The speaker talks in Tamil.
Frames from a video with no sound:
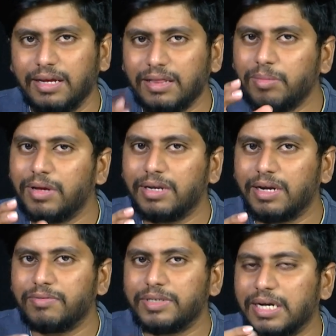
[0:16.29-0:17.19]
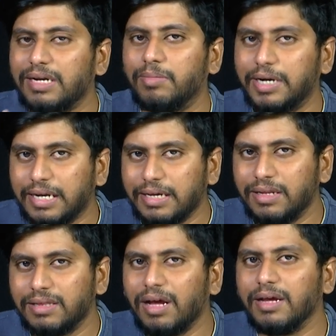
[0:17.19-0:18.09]
எந்த மாதிரியான விஷயங்கள் நம்மக்கிட்ட
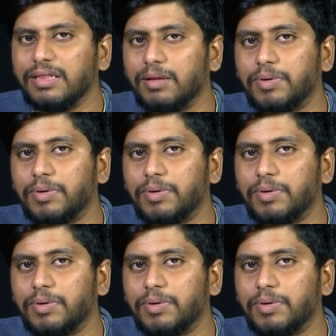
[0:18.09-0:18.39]
இருந்தால் இந்த